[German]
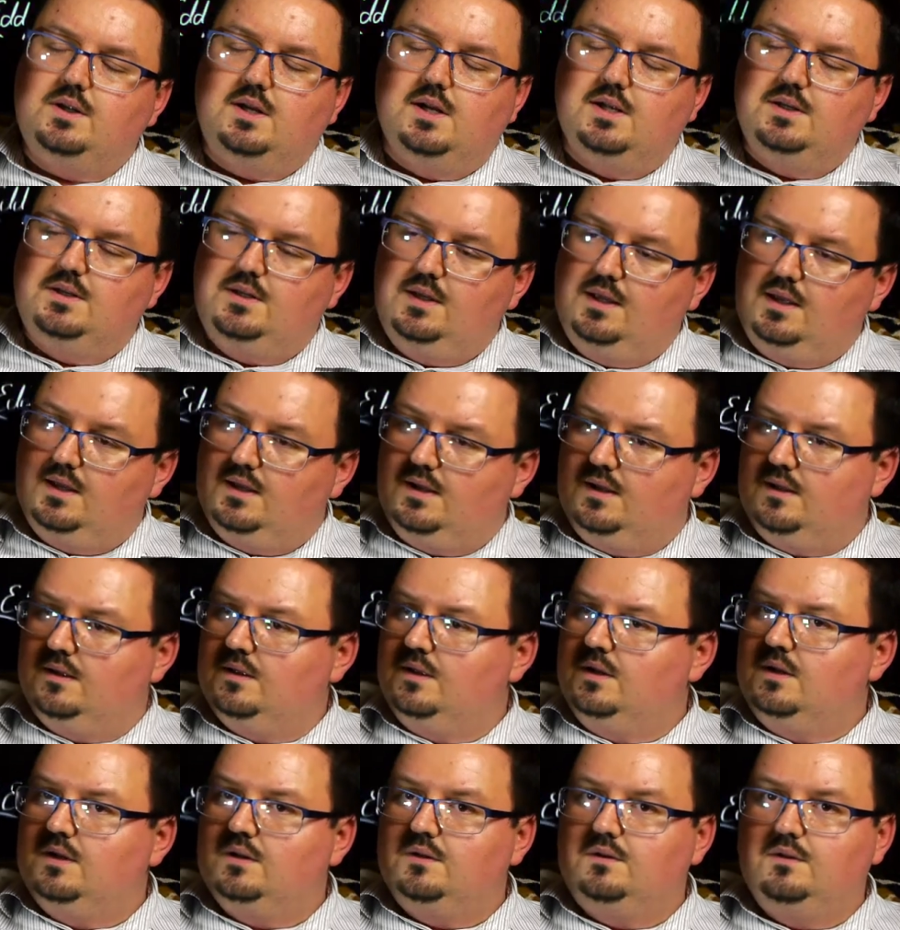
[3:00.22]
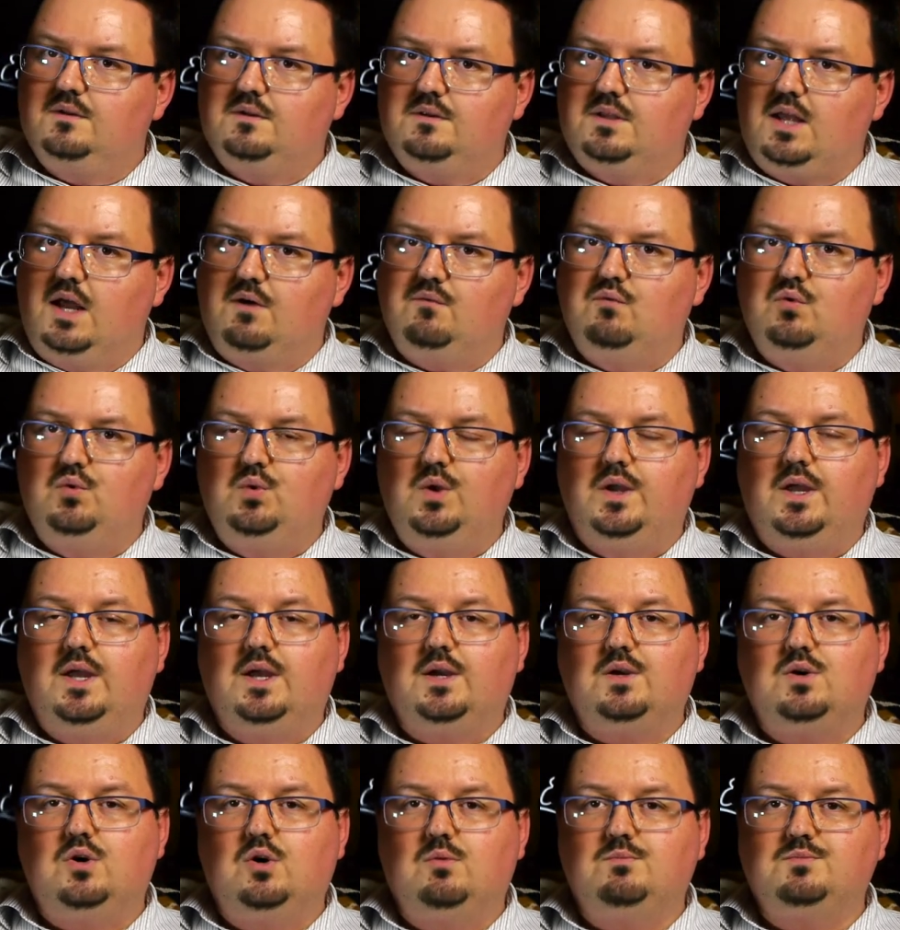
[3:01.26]
Chaldea? Ne, da, wo du
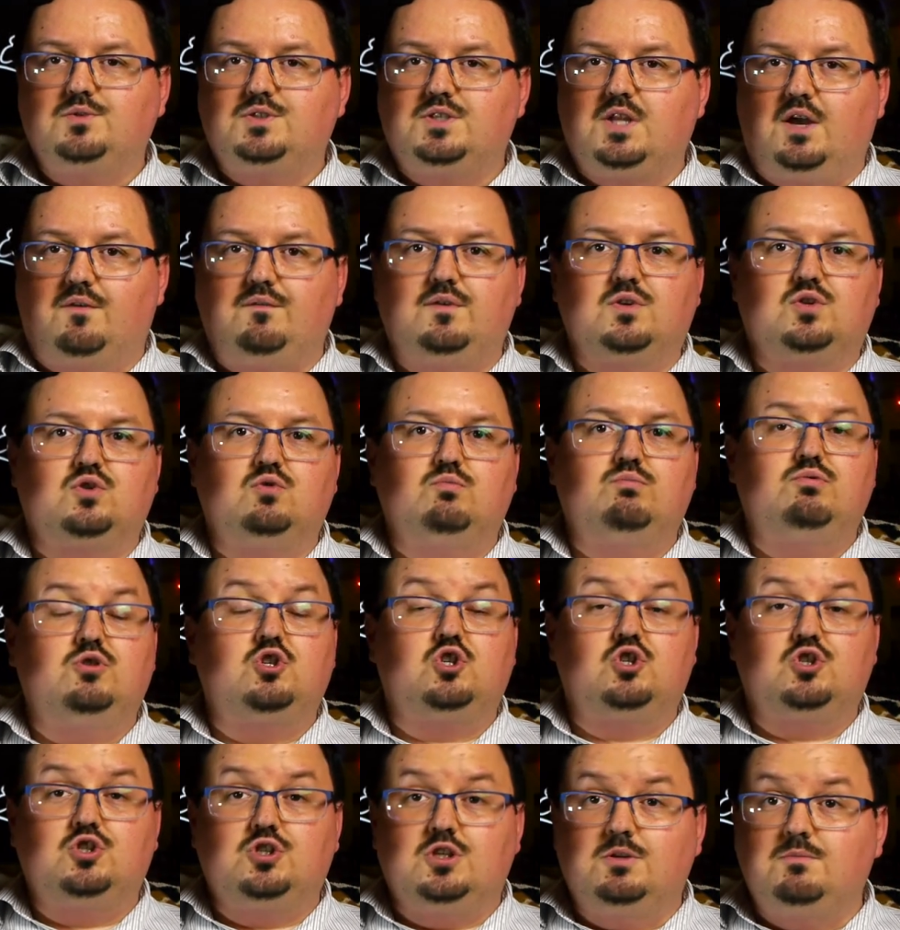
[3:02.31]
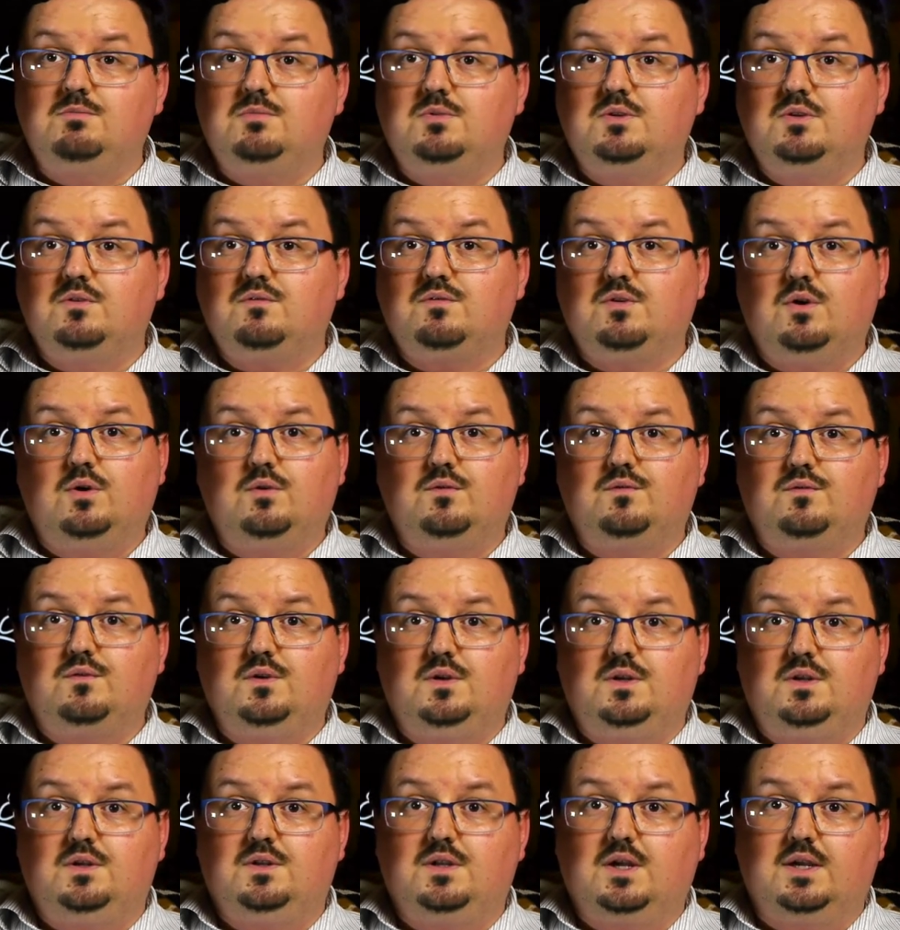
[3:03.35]
herkommst, da wirst du bestimmt eine Frau
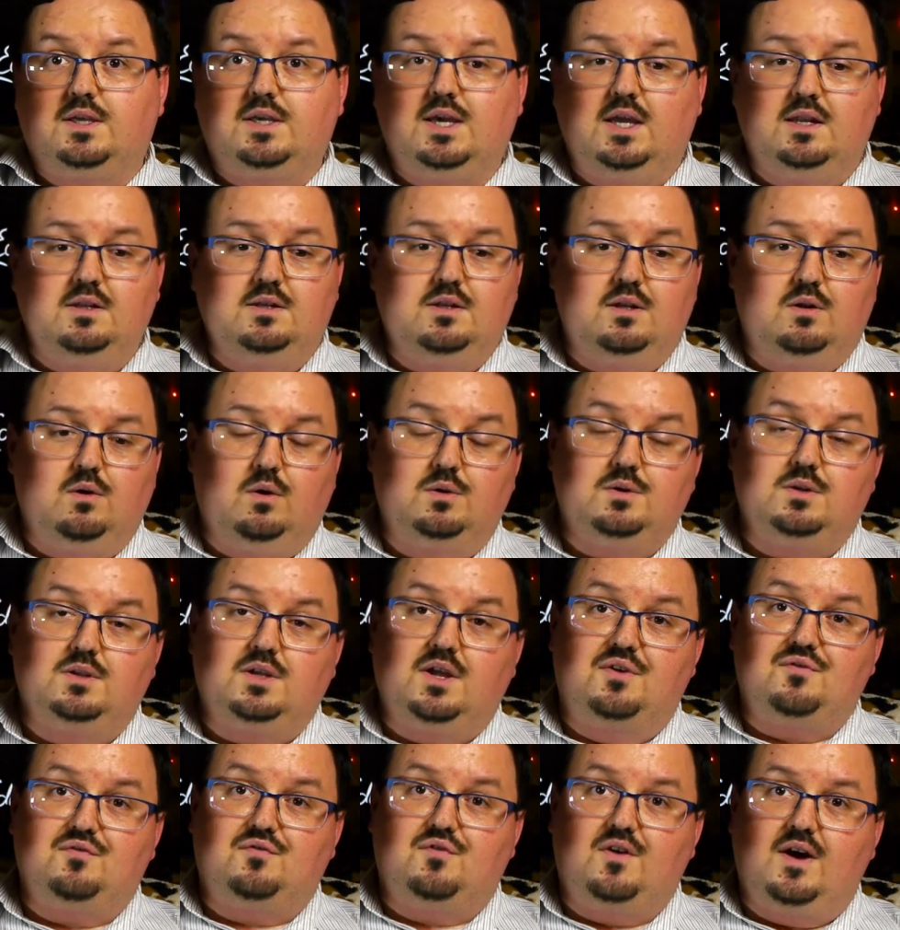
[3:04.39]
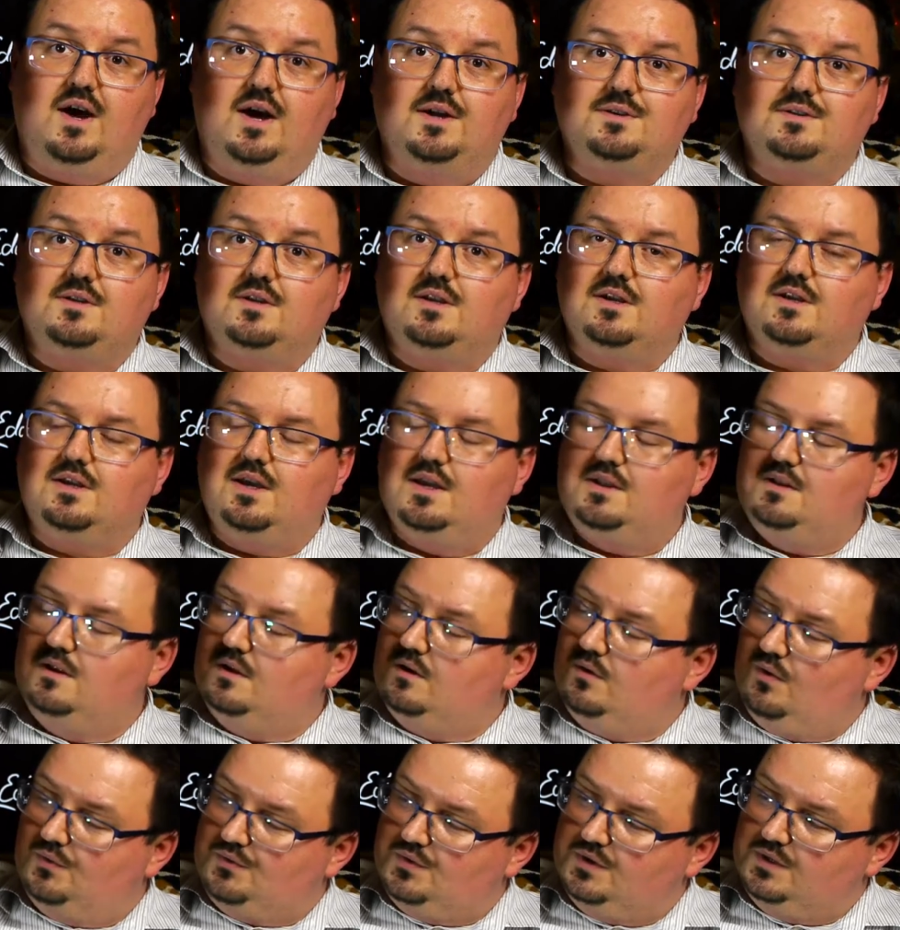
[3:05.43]
finden. Da kennen die Leute deinen Vater, da kennen die
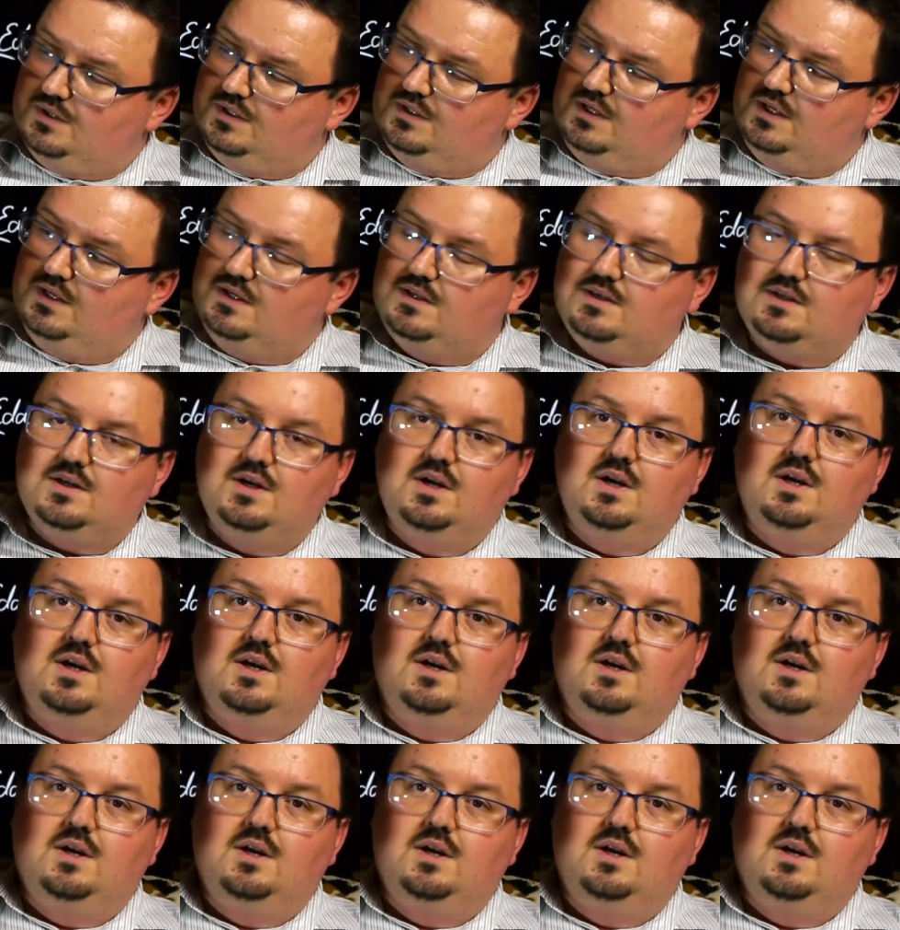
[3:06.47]
Leute dich.